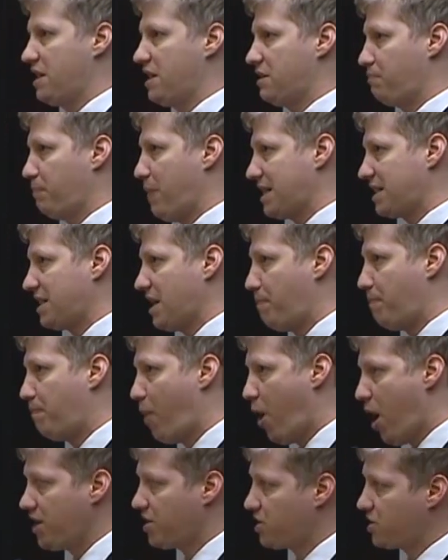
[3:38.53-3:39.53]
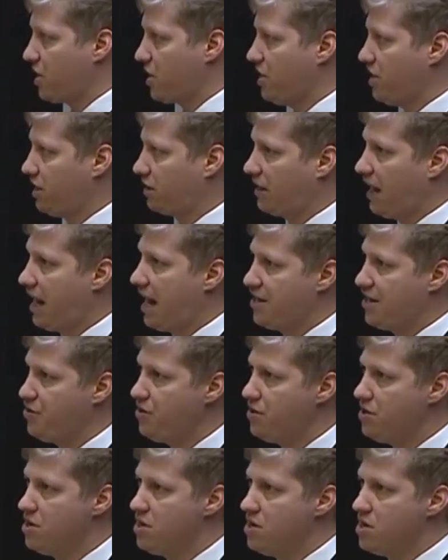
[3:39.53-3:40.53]
passaporte sanitário
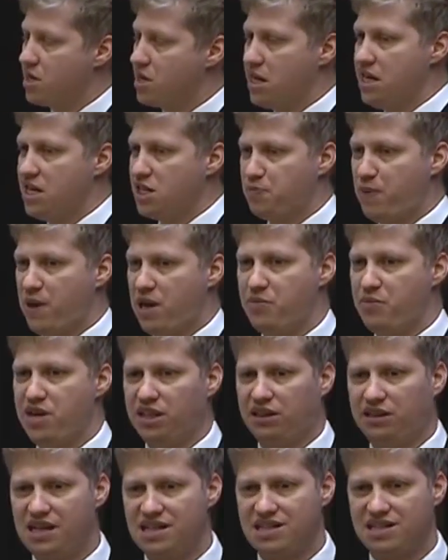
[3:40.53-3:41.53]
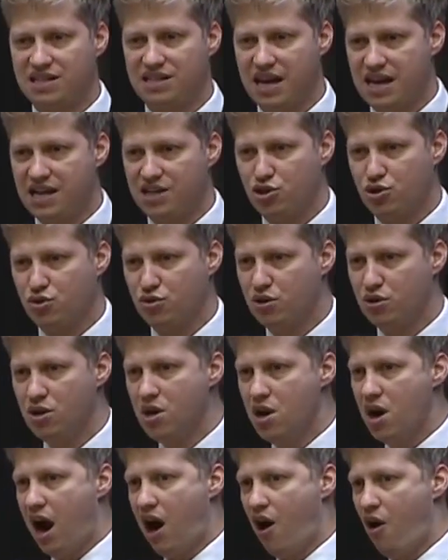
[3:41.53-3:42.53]
que lhes permita acesso
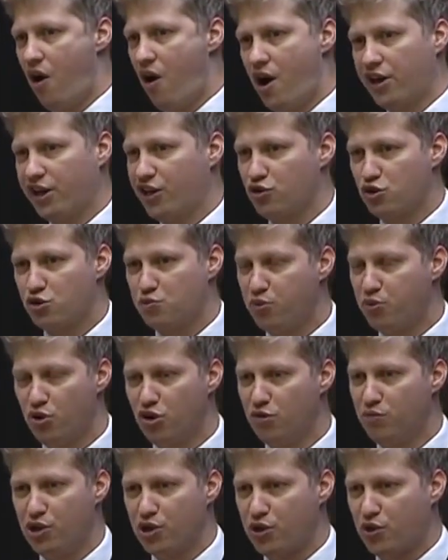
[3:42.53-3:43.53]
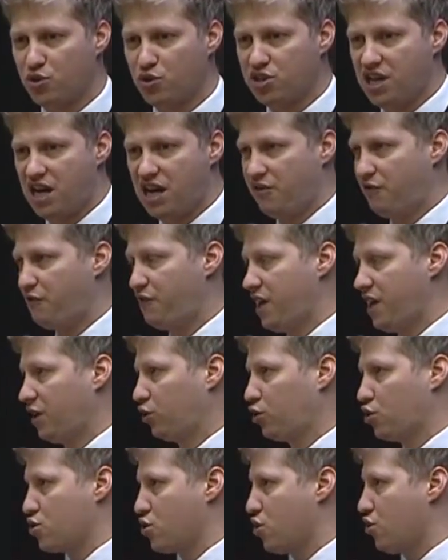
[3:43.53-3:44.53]
a órgãos públicos, a
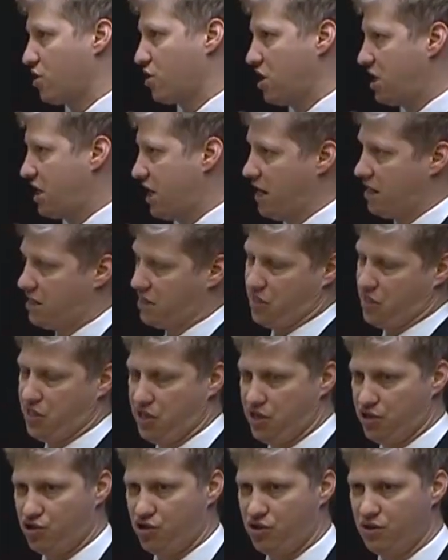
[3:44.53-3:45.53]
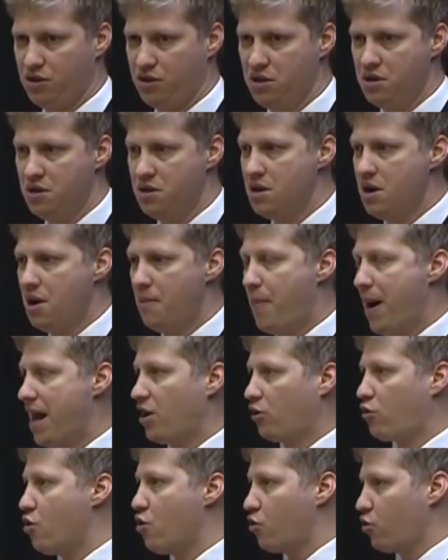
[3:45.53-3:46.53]
eventos ou o que quer que seja.
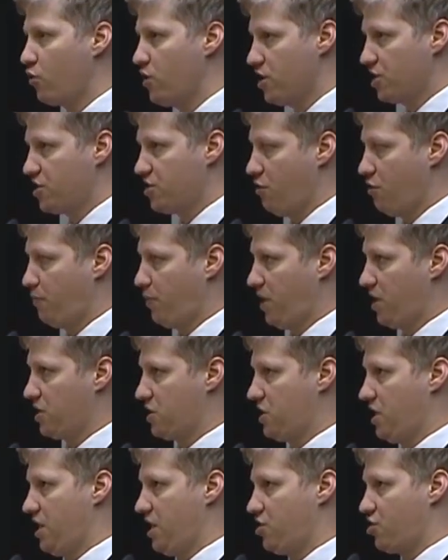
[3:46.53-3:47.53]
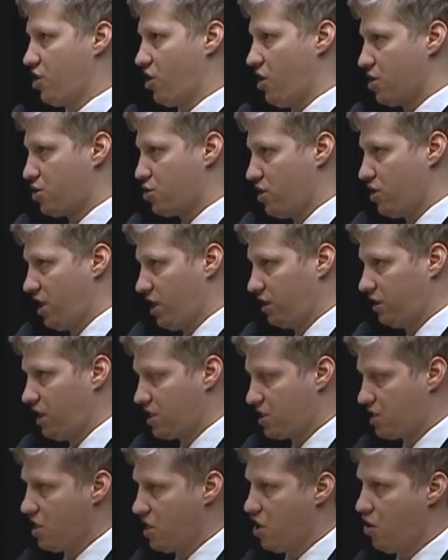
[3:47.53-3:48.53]
Para concluir, senhor presidente, a nossa
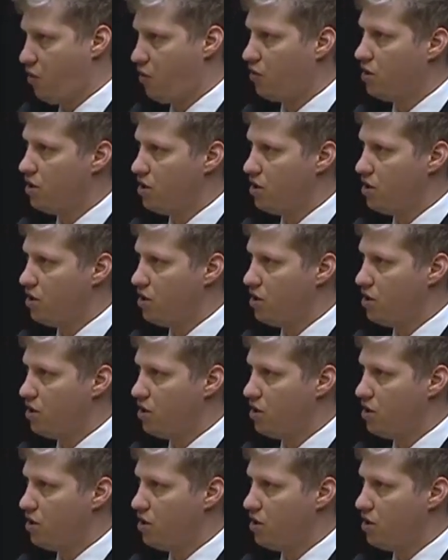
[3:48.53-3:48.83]
orientação